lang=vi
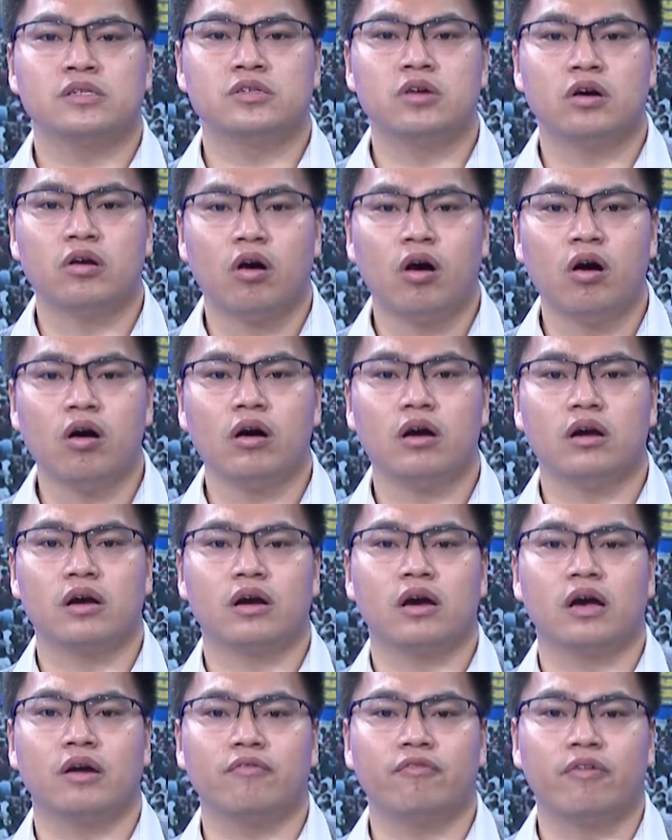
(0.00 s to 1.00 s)
Do đó
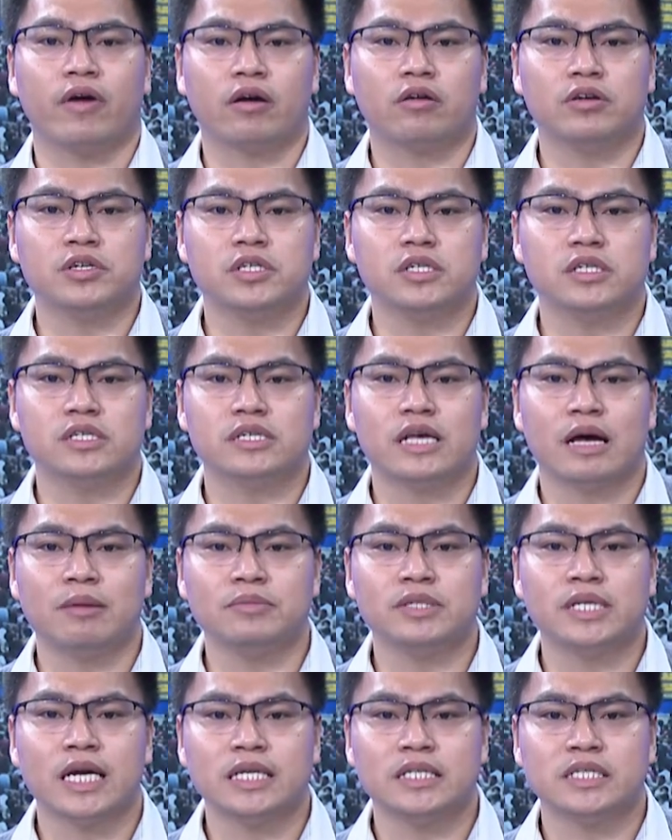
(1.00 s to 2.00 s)
cần phải có sự
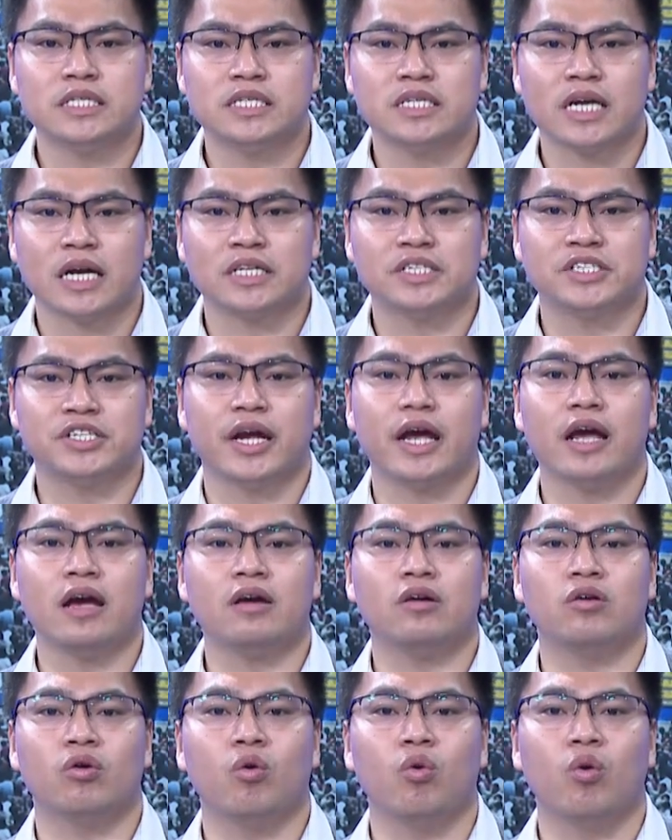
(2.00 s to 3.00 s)
giám sát chặt chẽ
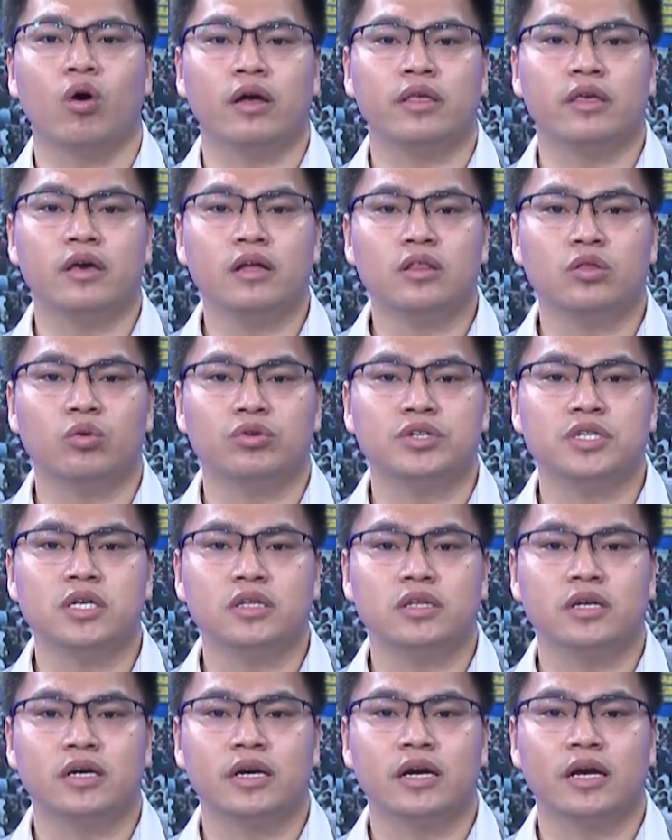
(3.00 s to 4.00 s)
của những tổ
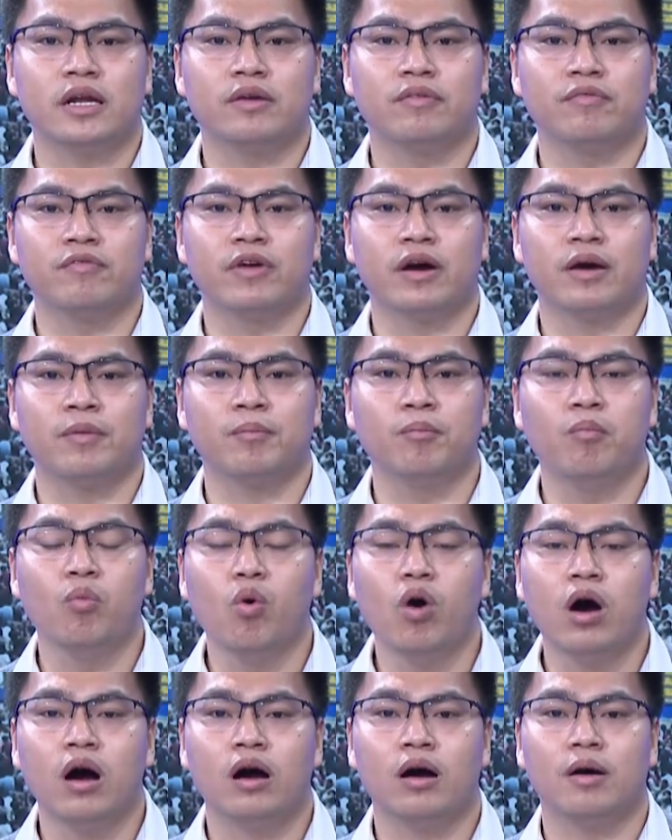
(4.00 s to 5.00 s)
chức thực hiện việc
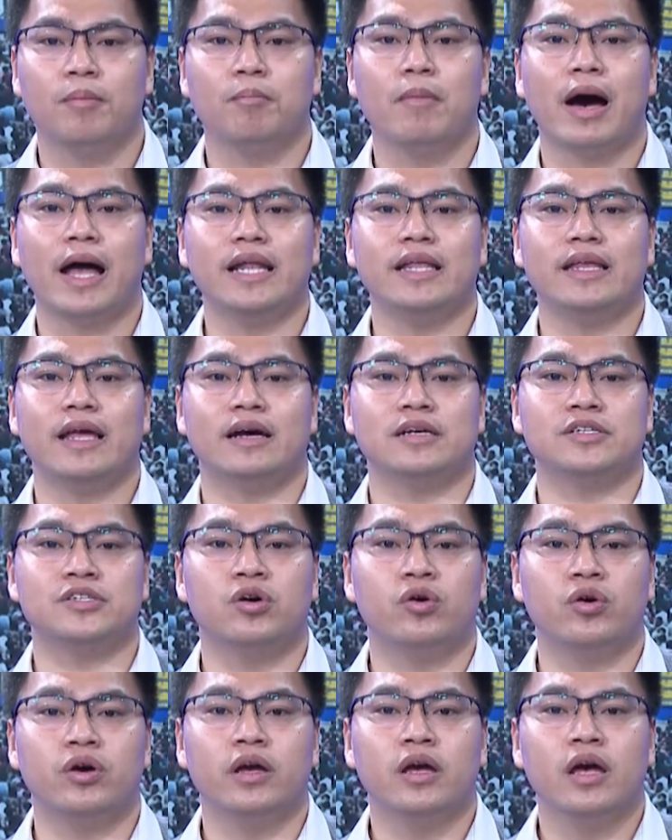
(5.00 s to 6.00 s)
mua bán nhà
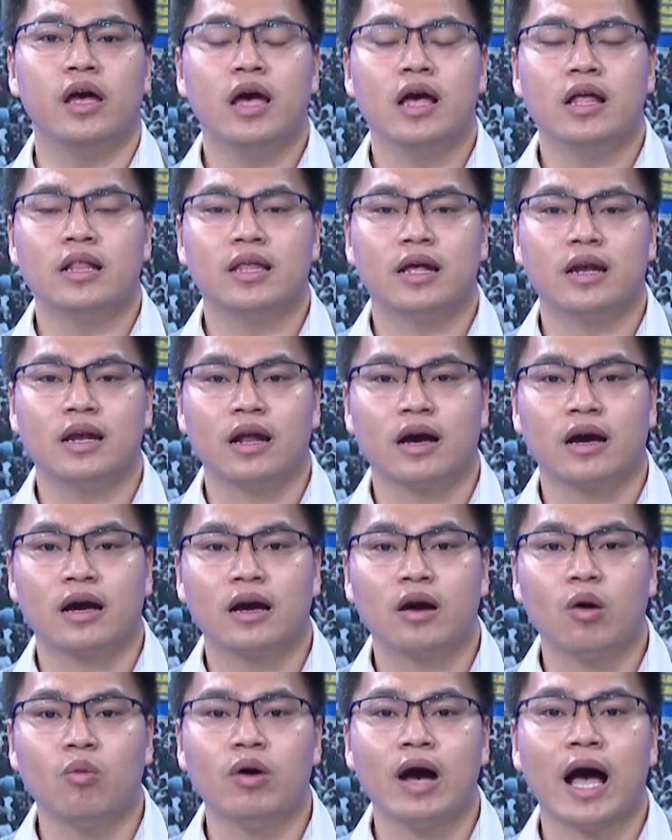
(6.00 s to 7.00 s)
xã hội thật là
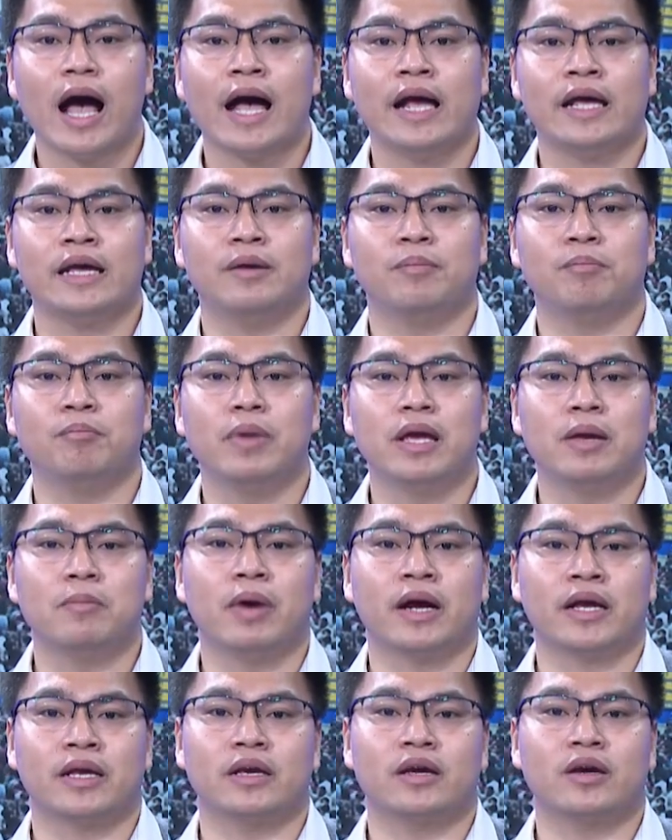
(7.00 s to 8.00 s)
công khai,
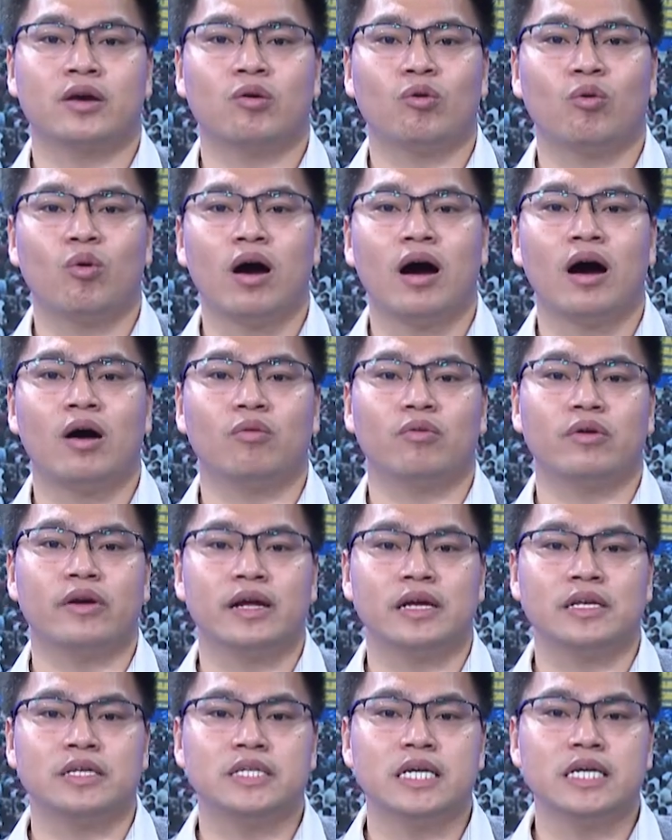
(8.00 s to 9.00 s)
minh bạch, khoa học
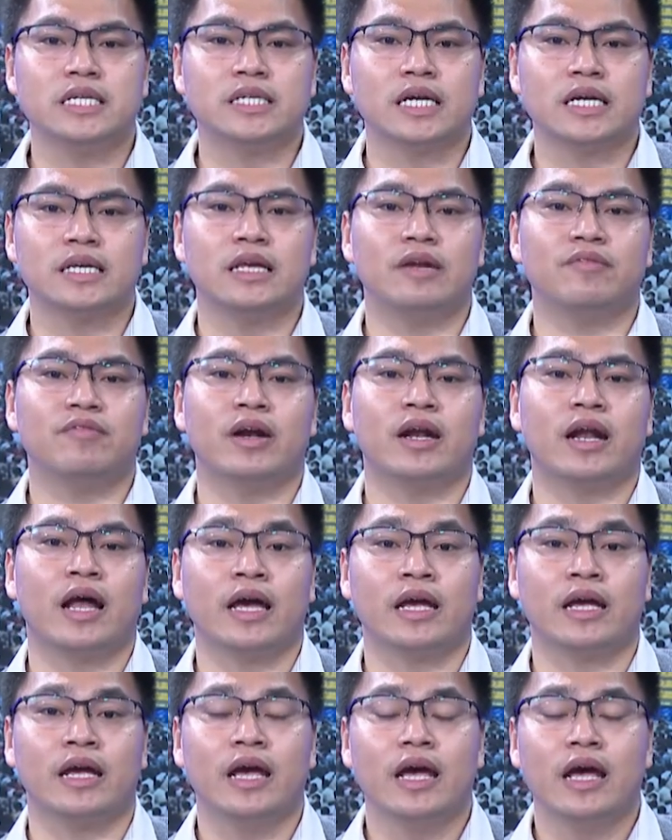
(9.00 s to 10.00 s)
để chính sách nhân văn
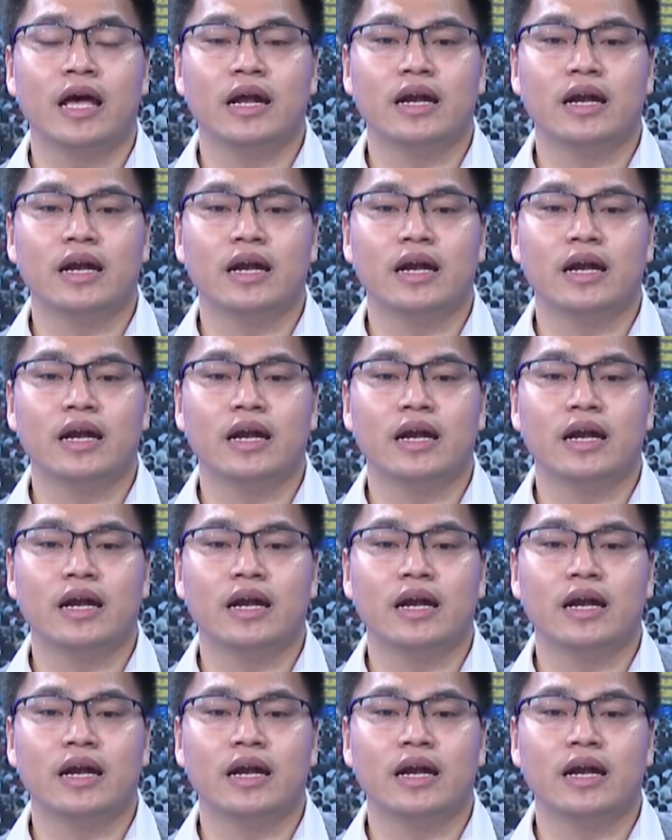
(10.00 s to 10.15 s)
này